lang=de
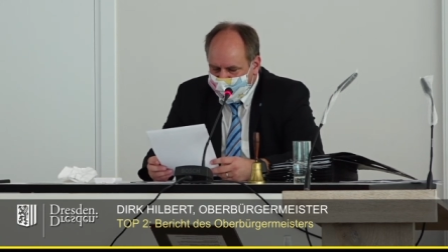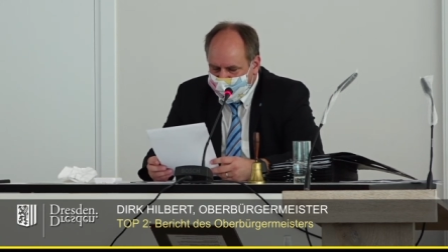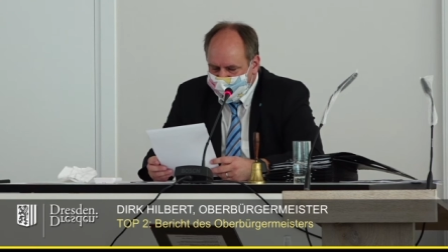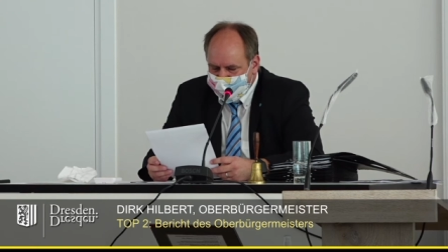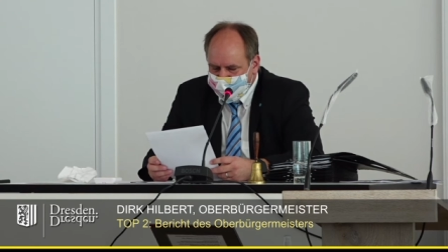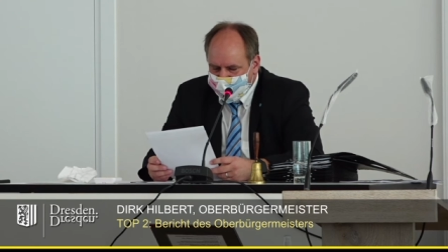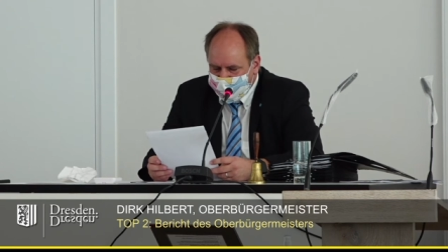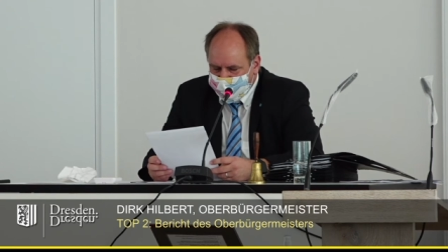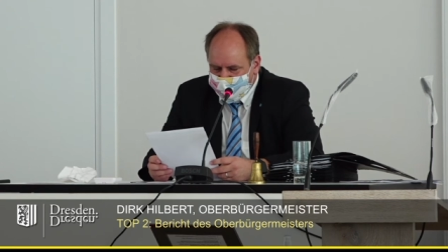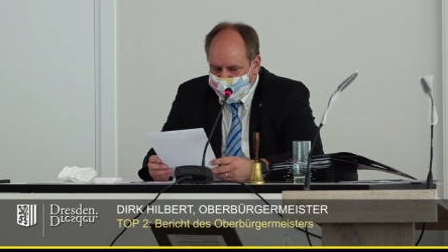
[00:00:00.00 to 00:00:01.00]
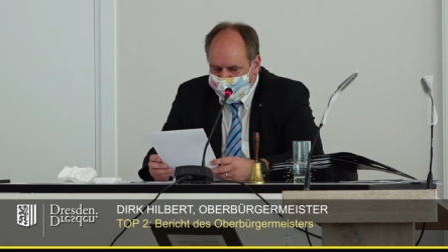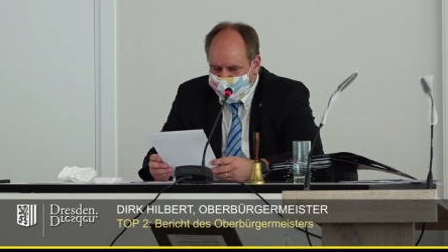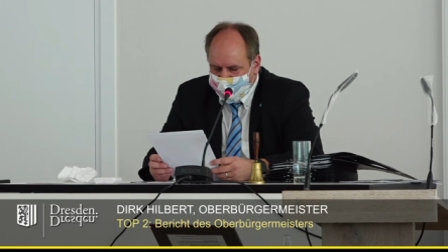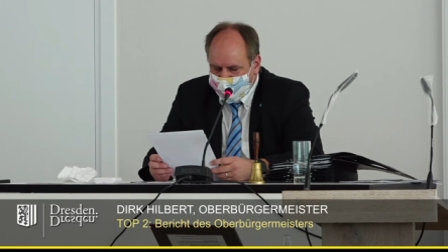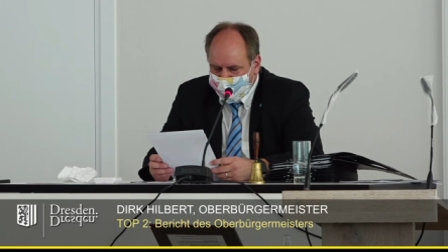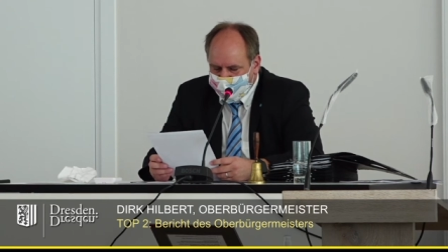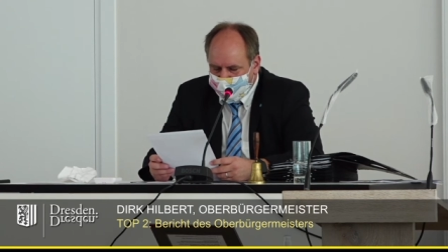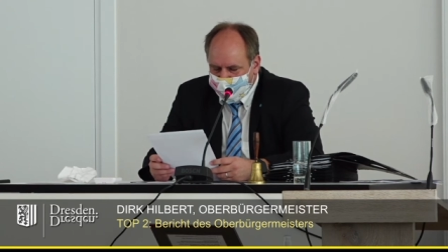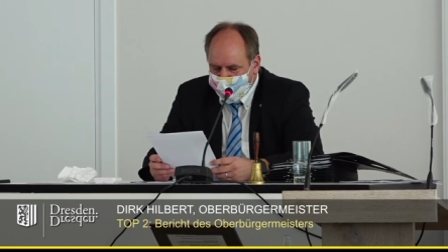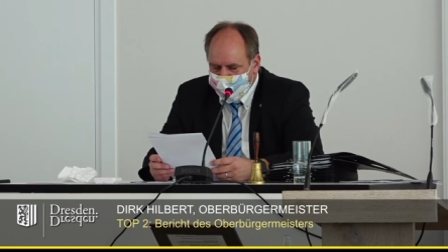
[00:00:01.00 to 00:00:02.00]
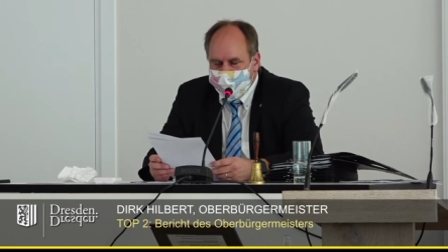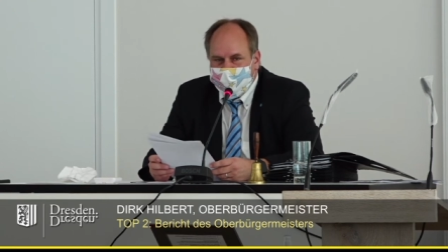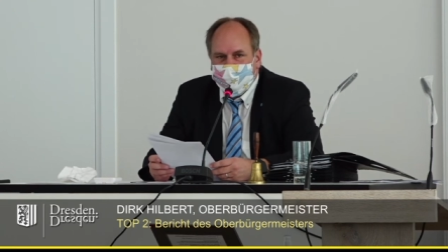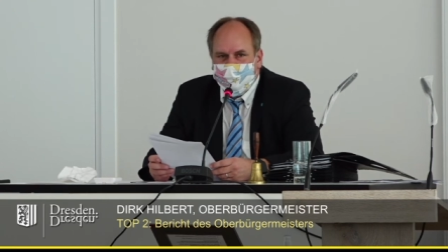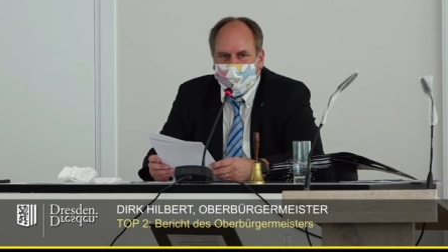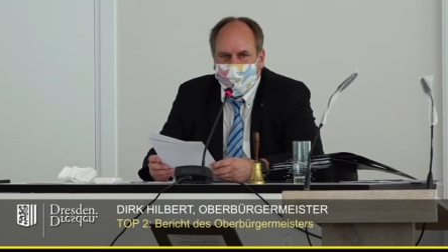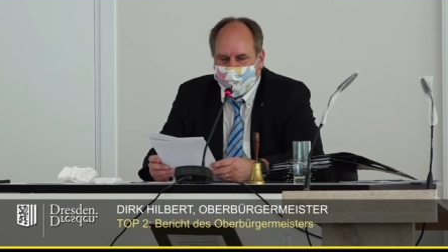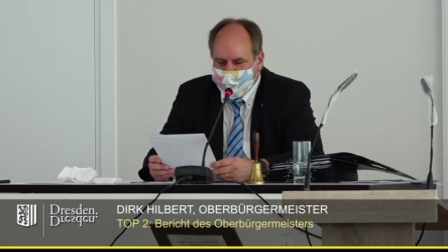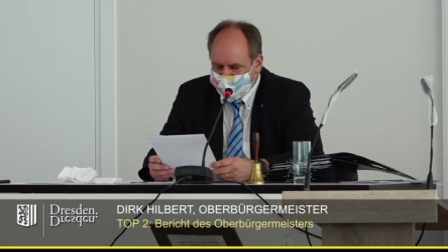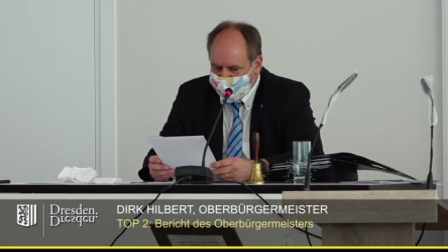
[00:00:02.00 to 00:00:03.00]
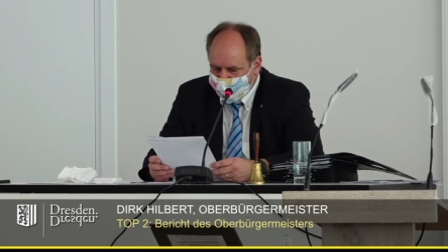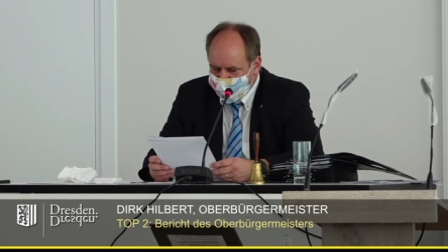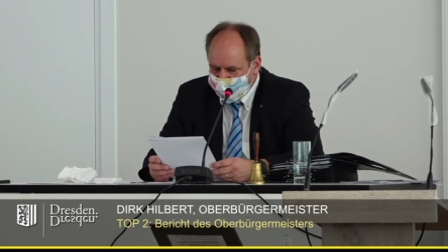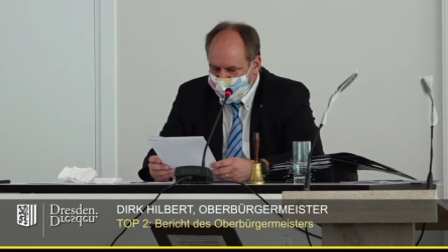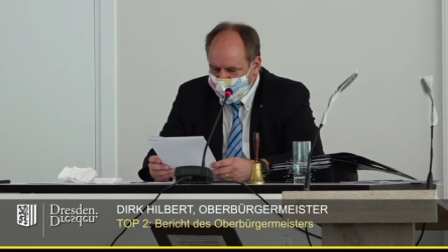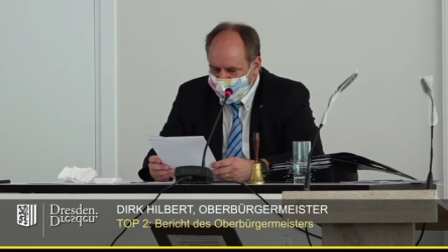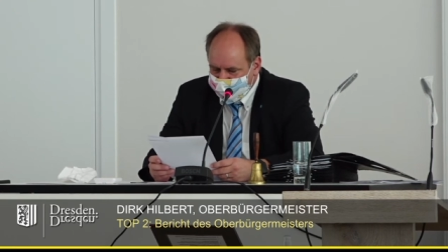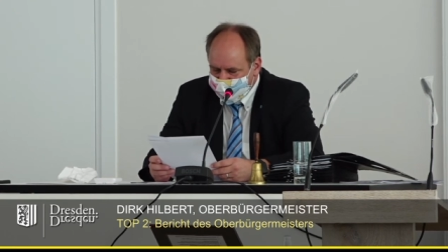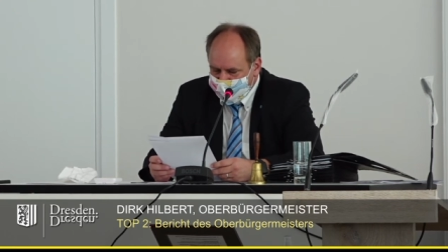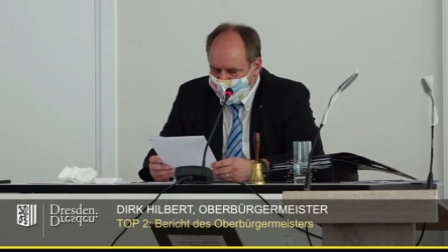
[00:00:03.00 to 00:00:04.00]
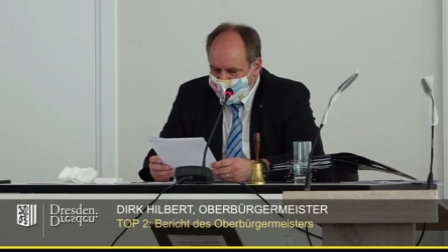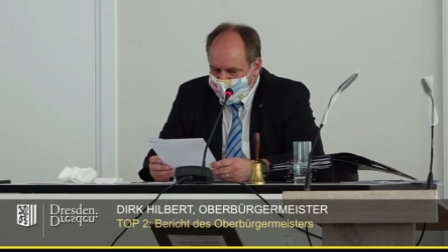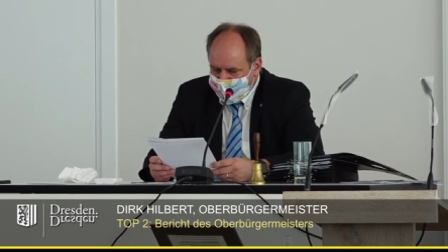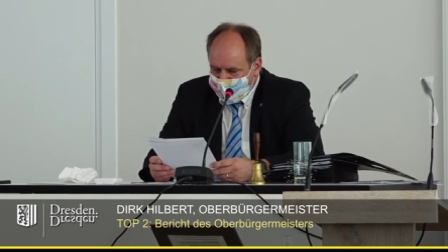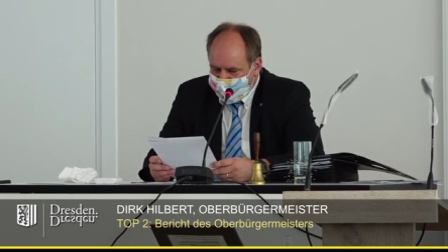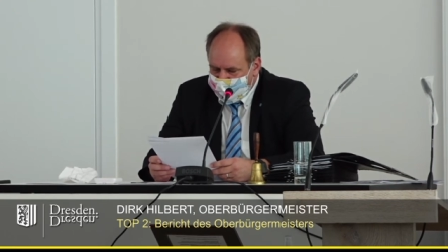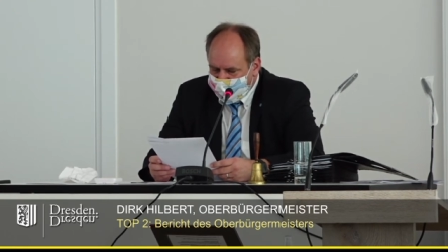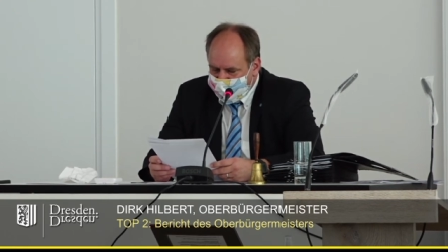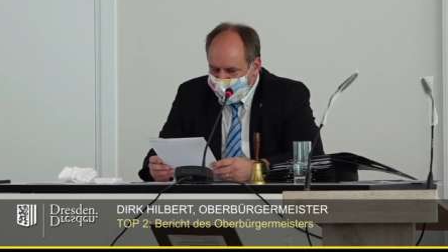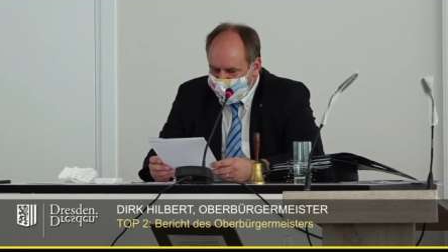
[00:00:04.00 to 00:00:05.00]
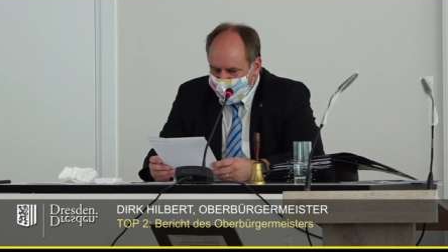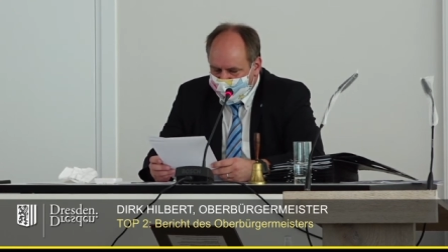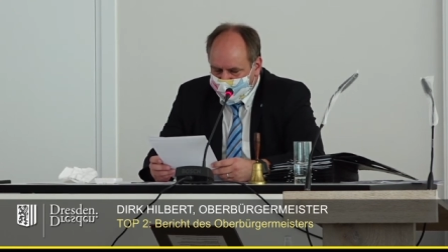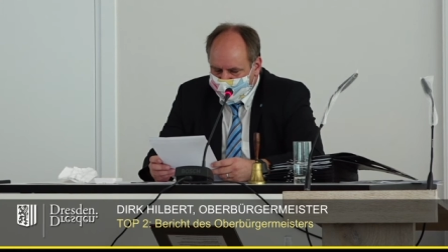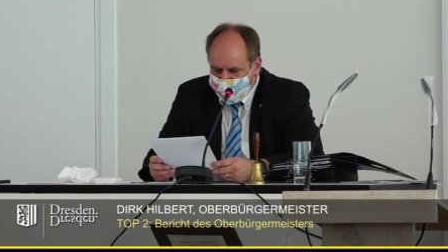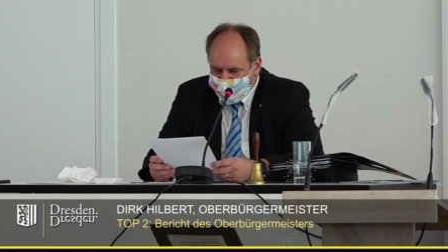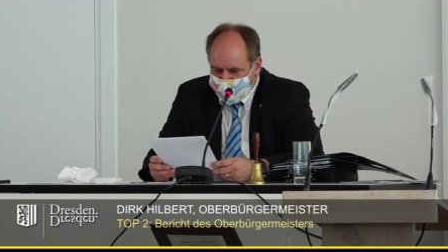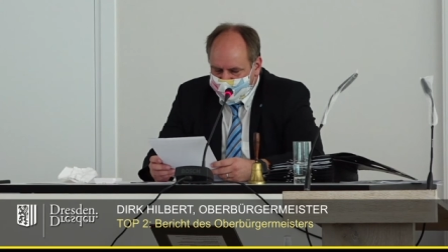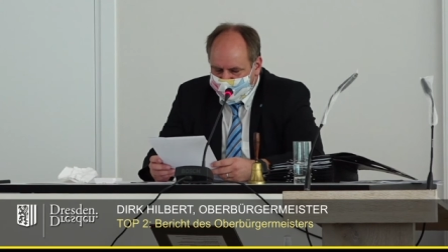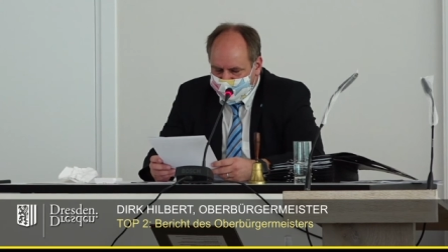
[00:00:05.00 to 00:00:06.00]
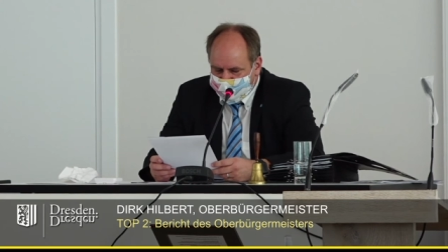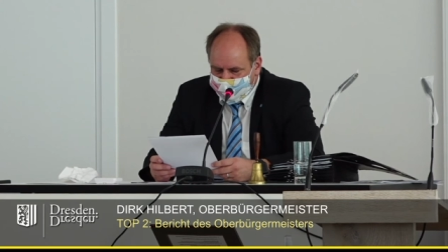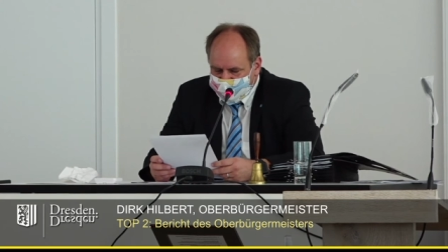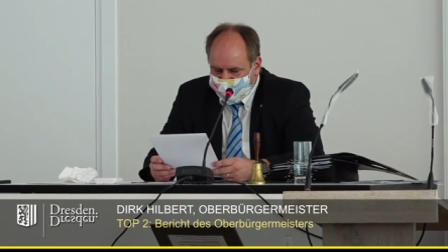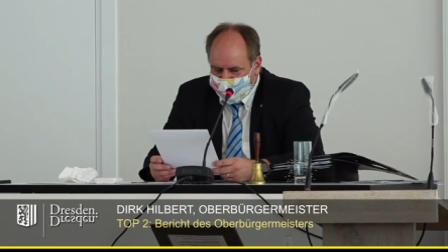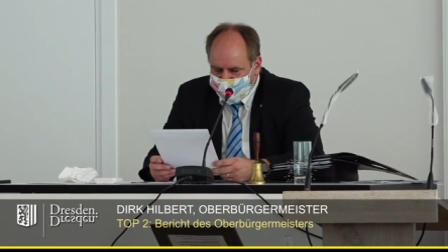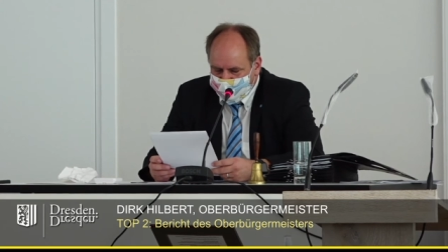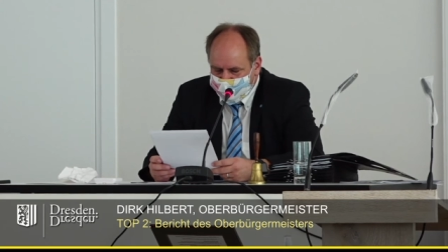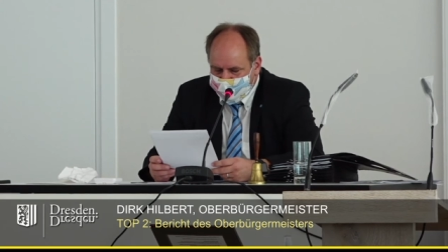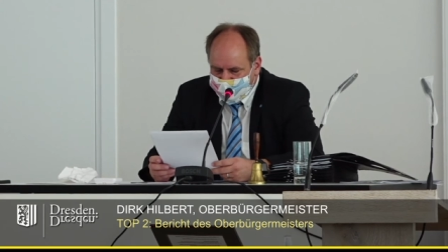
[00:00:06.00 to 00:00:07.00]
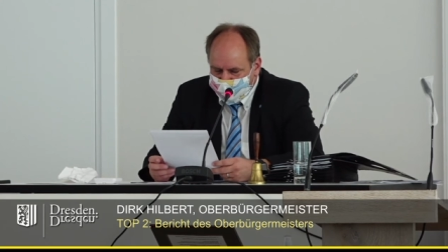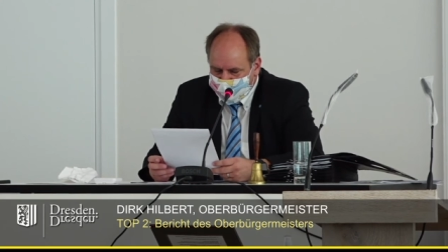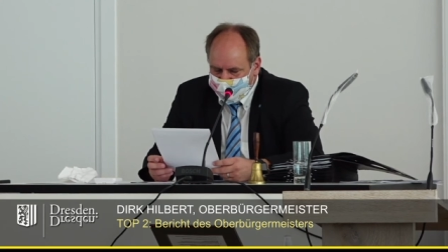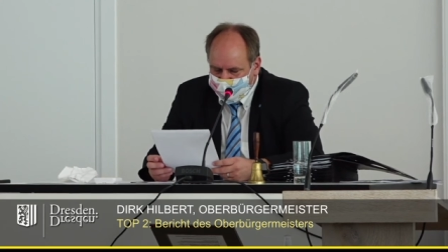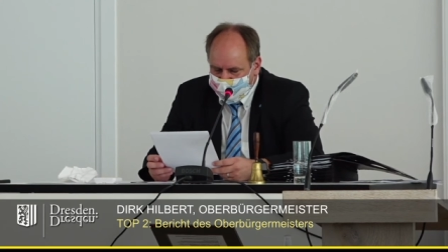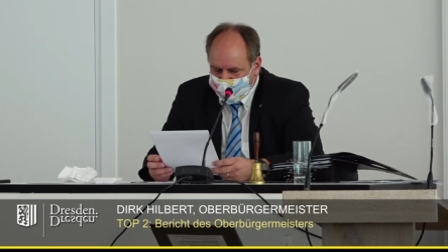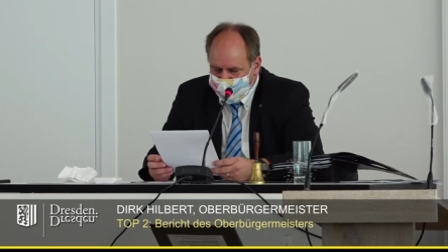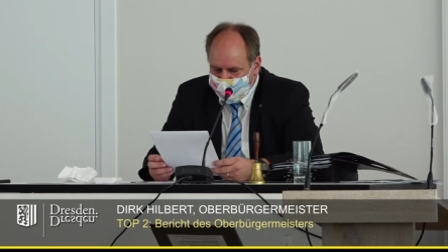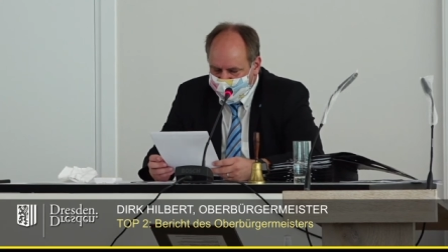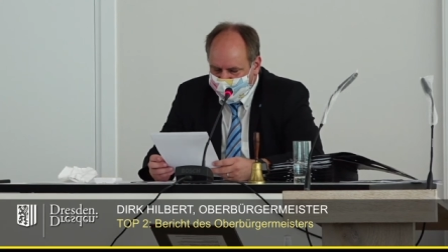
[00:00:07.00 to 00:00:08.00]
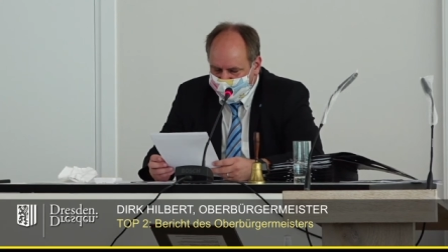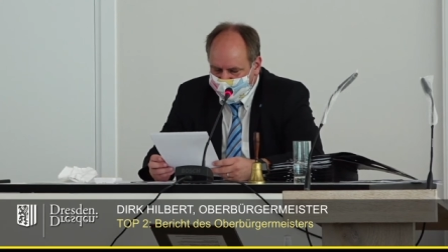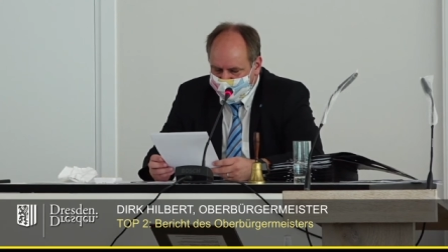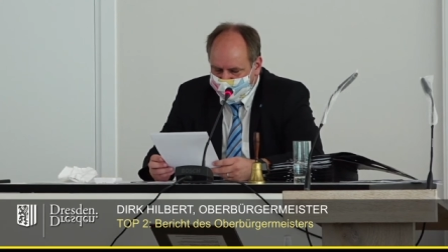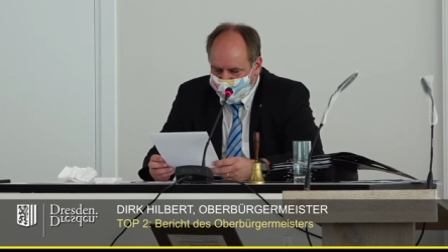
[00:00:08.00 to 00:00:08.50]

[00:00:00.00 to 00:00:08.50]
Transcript: Die Erzieherinnen und Erzieher betreuen zurzeit rund 4.000 Kinder täglich im Notbetrieb an fast 400 Standorten in der Stadt.